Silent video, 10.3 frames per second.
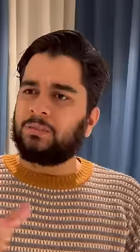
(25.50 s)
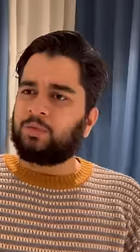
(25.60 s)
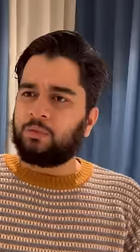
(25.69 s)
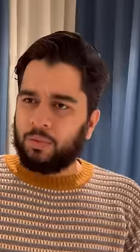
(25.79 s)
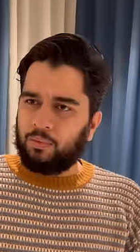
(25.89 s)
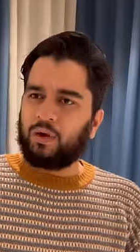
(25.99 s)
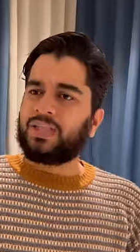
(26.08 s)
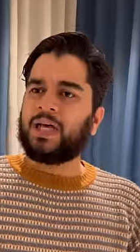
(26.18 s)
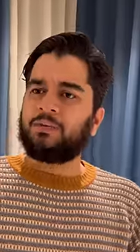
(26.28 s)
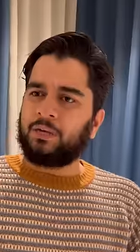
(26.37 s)
जब तुमने बोला
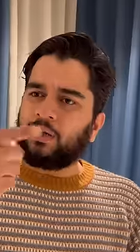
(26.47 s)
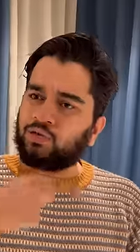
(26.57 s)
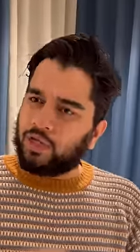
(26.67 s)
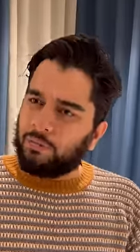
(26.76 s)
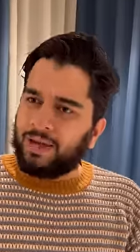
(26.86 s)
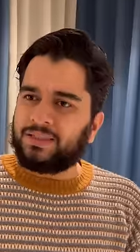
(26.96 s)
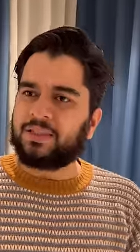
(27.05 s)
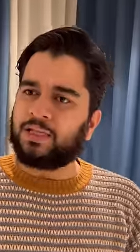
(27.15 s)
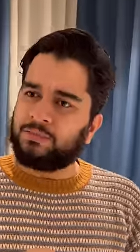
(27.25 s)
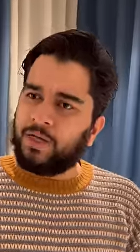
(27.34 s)
सात मिनट उसके बाद से
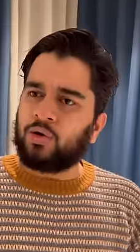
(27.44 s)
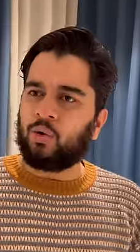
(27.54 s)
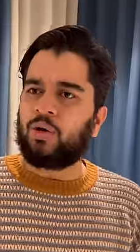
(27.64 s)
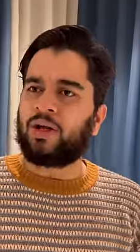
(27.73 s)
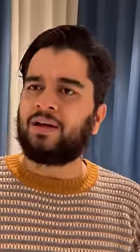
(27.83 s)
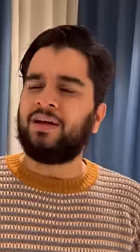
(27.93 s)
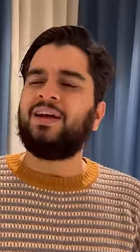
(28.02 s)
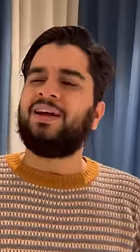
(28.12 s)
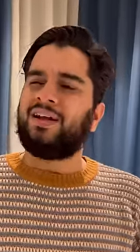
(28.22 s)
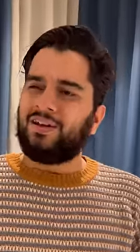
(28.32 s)
दस मिनट हो गए
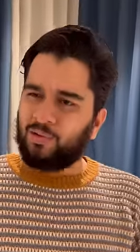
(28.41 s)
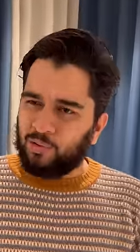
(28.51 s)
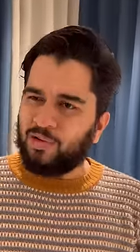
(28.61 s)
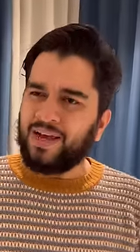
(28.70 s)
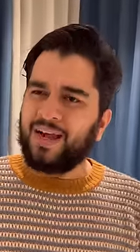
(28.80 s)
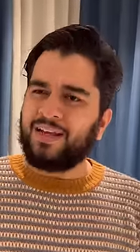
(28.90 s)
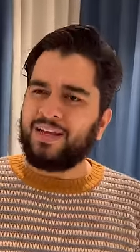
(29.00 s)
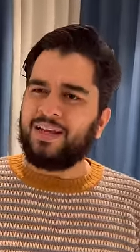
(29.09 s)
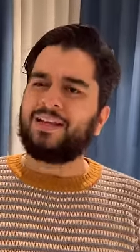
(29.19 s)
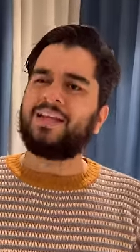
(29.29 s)
हो गया है
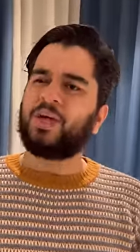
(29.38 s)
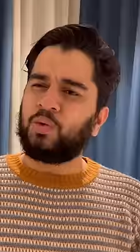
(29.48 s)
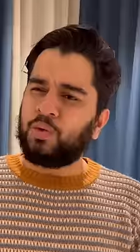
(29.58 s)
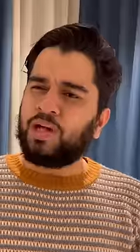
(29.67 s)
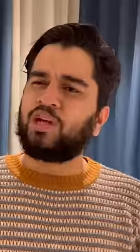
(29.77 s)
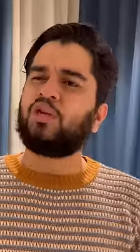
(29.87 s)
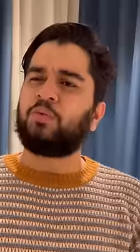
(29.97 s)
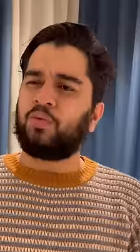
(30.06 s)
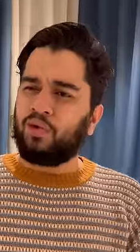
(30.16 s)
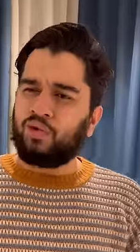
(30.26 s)
डीले देर हो गई है तो
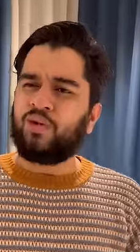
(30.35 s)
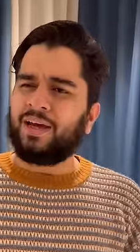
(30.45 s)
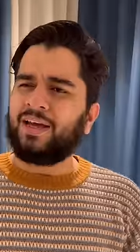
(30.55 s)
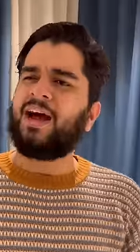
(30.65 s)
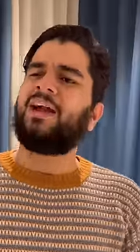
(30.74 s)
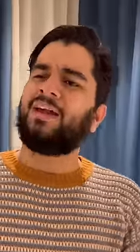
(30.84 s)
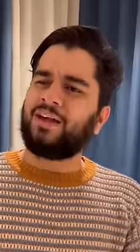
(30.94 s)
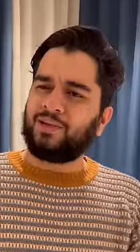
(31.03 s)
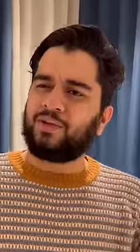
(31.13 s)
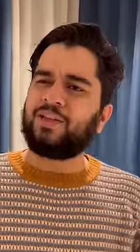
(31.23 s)
बोल दो ना कि हाँ ठीक
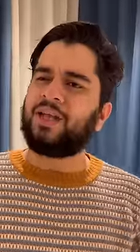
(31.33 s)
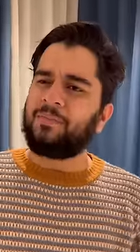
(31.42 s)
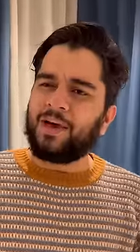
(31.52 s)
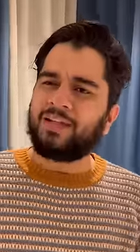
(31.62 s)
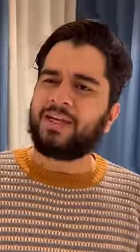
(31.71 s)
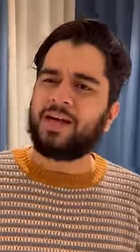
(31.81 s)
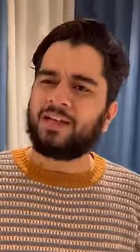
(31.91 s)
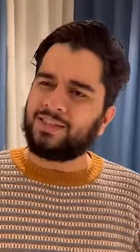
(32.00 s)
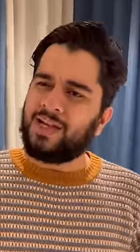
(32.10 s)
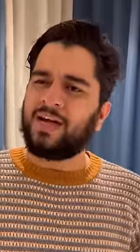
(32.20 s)
है थोड़ी देर में आ जाएगा
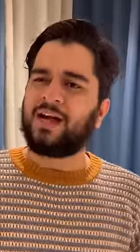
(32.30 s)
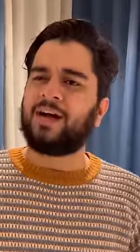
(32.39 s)
चलेगा